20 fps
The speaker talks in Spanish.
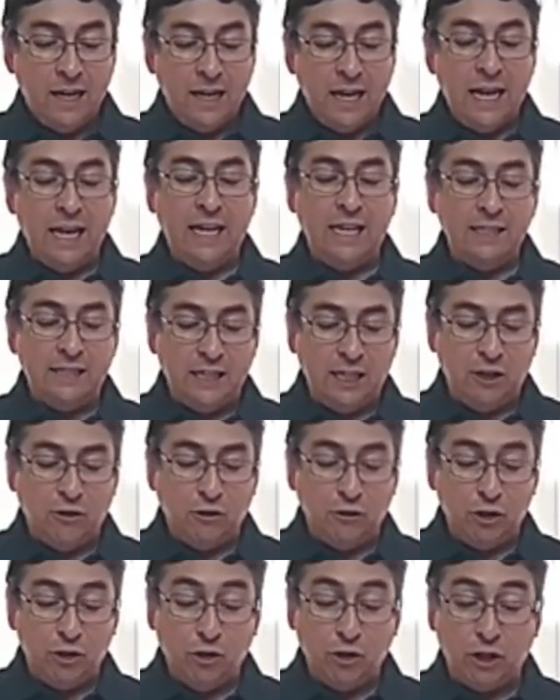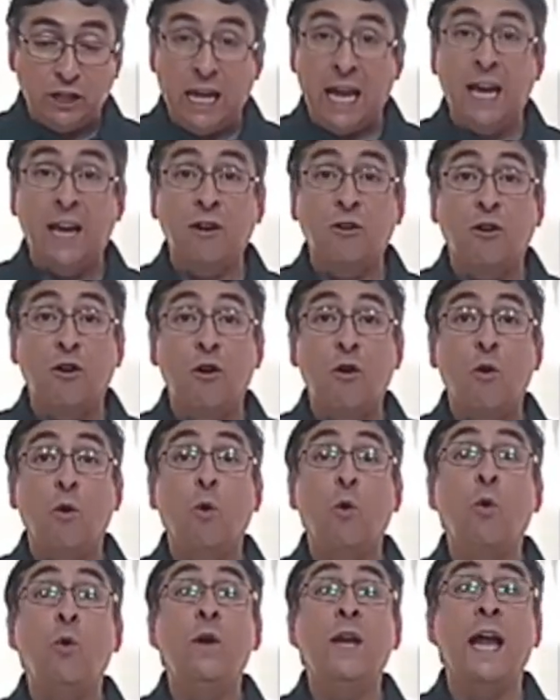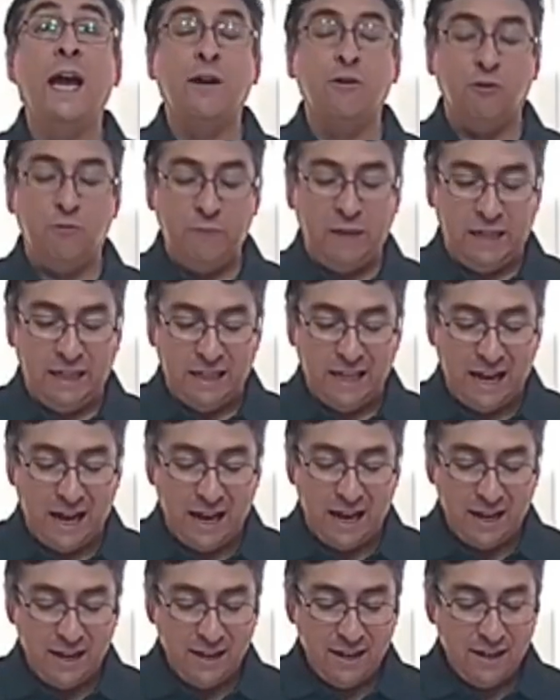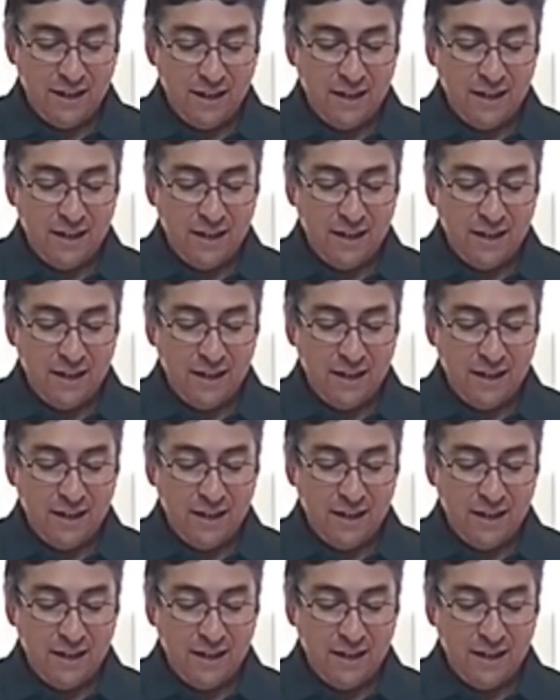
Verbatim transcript: Él les dijo, yo tengo una comida